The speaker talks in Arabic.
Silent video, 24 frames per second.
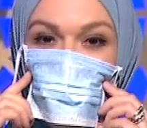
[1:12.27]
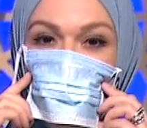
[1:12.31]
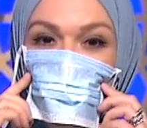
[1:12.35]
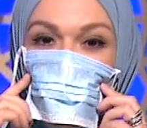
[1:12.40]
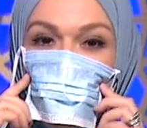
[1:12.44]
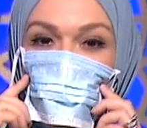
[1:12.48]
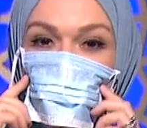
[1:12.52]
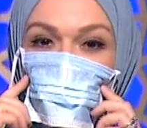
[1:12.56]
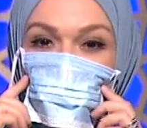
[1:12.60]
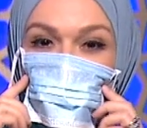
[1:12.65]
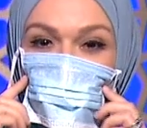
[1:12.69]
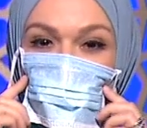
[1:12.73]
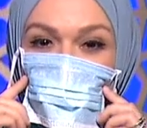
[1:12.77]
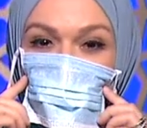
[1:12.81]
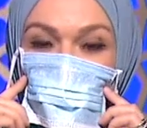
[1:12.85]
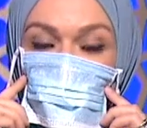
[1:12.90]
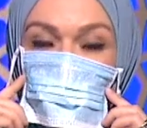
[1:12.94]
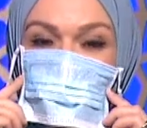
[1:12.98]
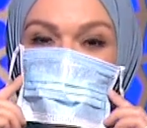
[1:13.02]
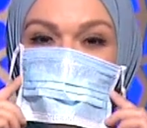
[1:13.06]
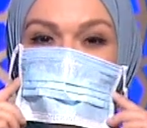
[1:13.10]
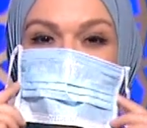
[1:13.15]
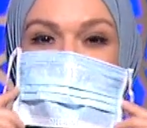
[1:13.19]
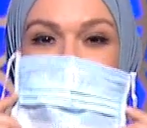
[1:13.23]
وايضا
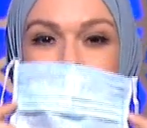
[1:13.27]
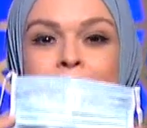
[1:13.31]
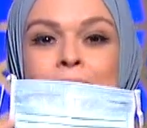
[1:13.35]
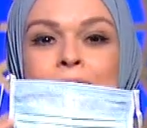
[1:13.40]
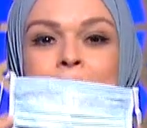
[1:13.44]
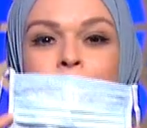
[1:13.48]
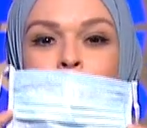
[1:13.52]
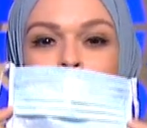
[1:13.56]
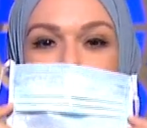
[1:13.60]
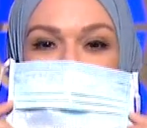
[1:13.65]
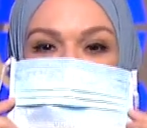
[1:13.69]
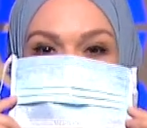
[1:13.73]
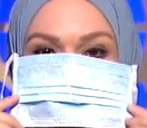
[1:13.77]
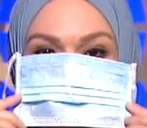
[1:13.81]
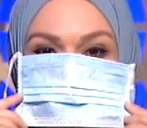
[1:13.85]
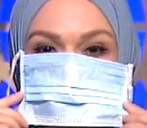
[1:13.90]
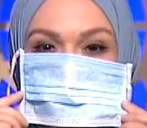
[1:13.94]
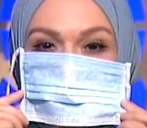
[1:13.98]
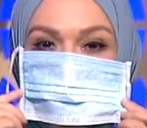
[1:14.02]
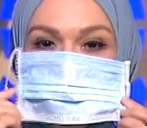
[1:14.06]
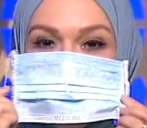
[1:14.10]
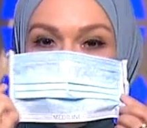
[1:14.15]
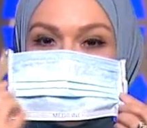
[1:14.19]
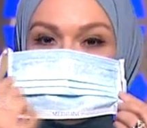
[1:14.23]
بنتجنب
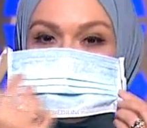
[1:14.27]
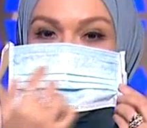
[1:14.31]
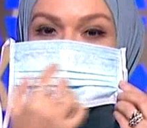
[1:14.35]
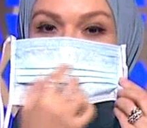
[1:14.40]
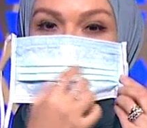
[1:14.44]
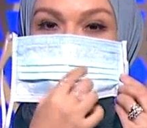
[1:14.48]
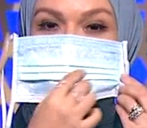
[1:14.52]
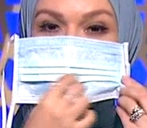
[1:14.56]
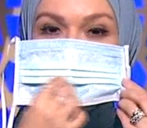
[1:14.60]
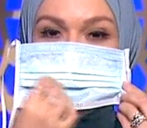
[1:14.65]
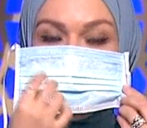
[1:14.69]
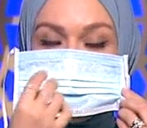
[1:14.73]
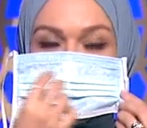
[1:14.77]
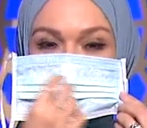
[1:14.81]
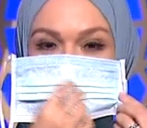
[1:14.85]
لمس القناع